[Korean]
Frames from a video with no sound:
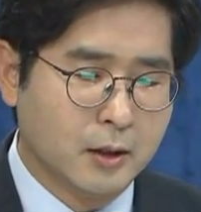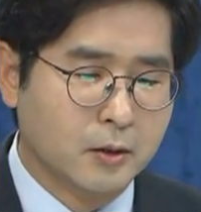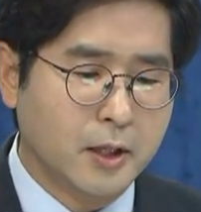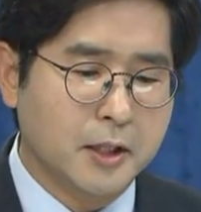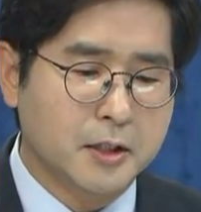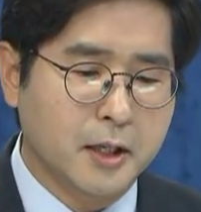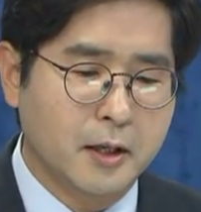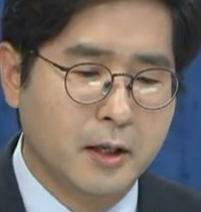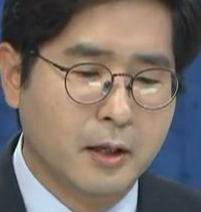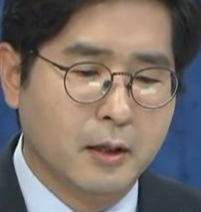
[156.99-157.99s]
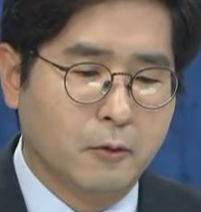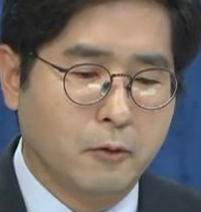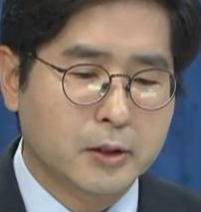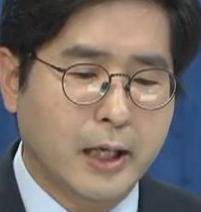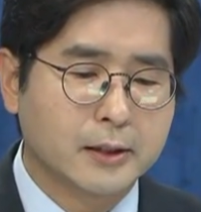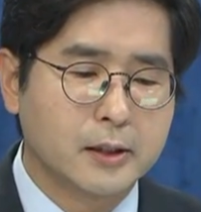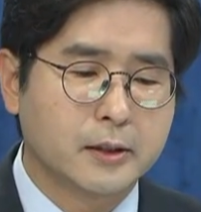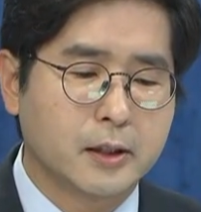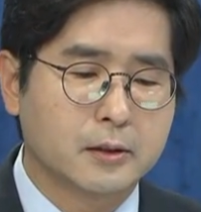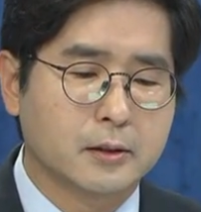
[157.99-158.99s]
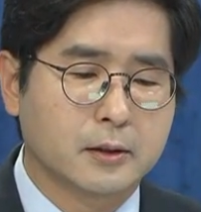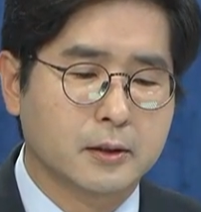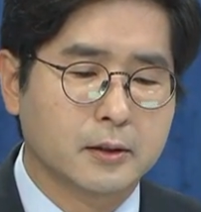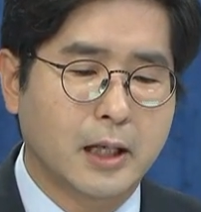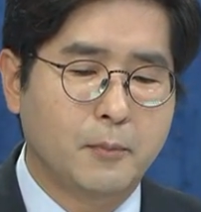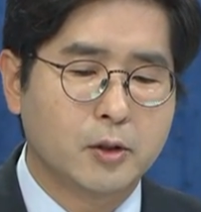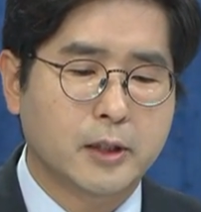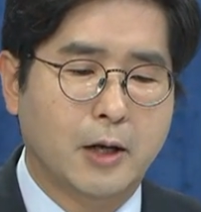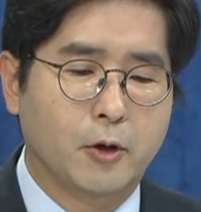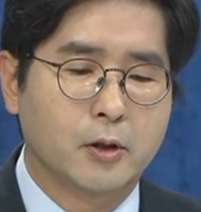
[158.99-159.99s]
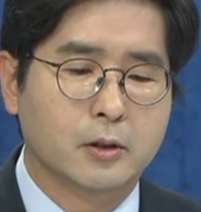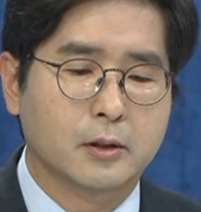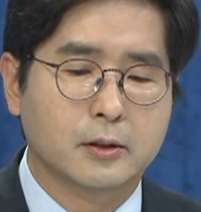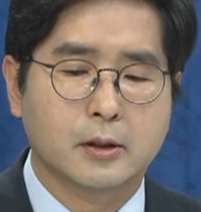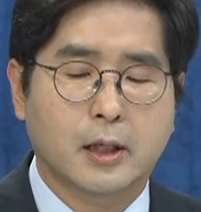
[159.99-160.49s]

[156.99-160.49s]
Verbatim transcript: 그런데 이제 사실상 그 3월, 4월을